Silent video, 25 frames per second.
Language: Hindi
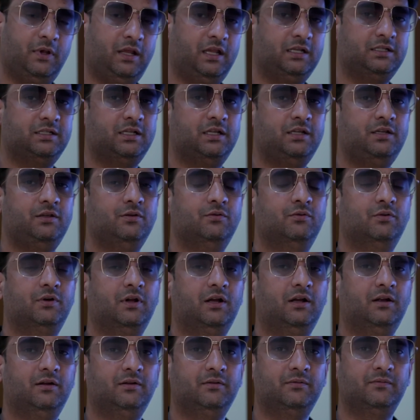ऐसा ही
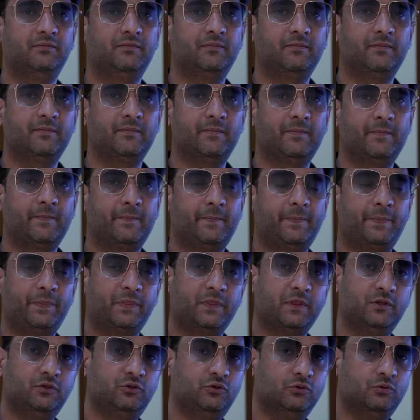होगा
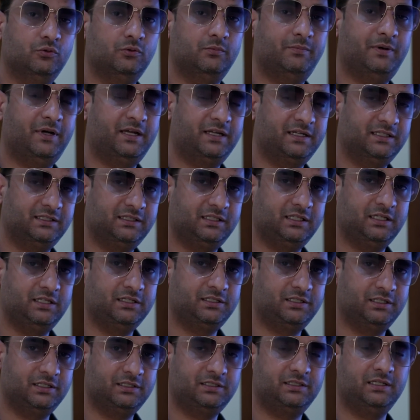जो भारत की
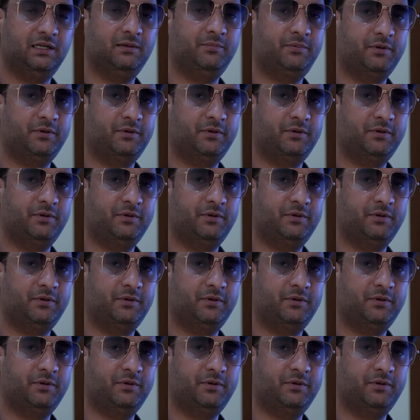शिक्षा